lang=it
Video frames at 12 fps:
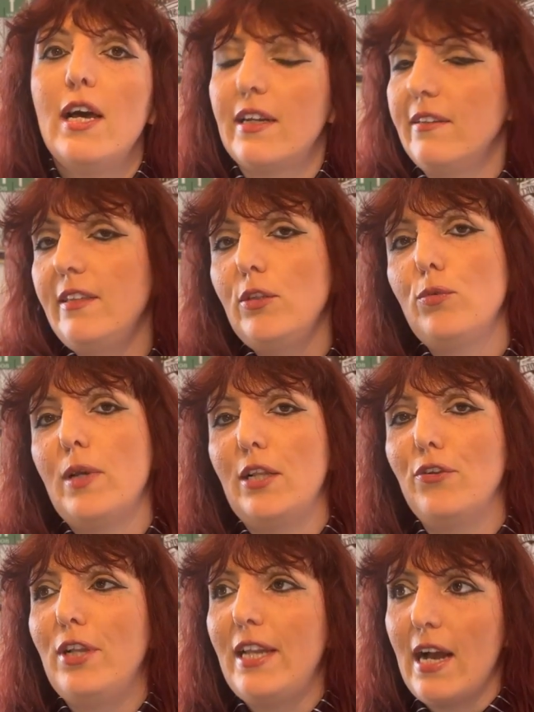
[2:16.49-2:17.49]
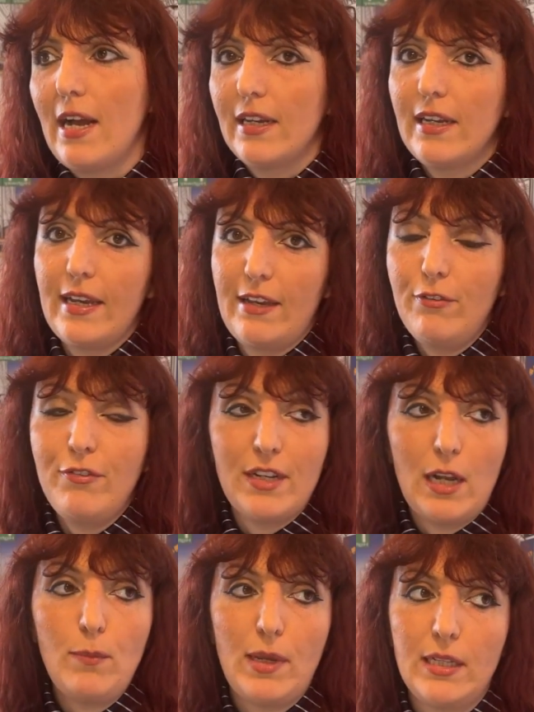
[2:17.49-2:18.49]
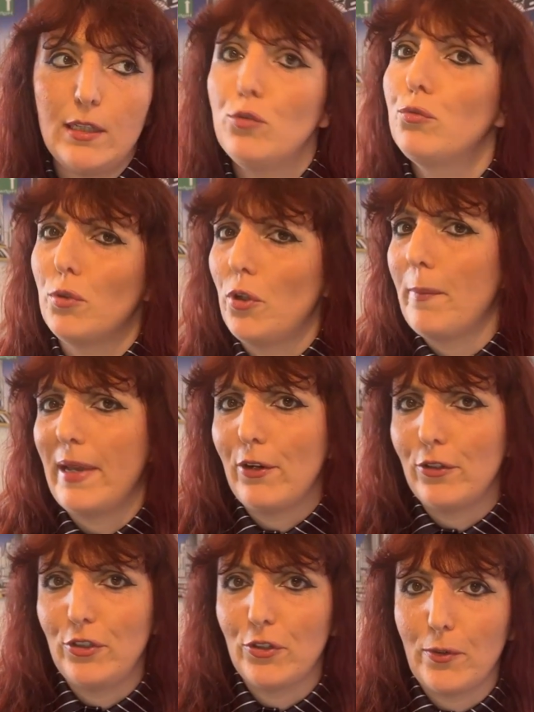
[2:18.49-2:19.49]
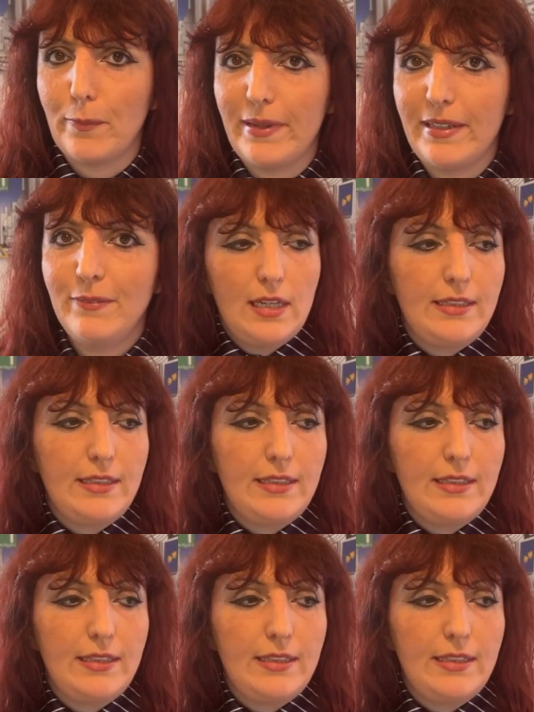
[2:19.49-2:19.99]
restituendogli anche finalmente il suo nome e cognome.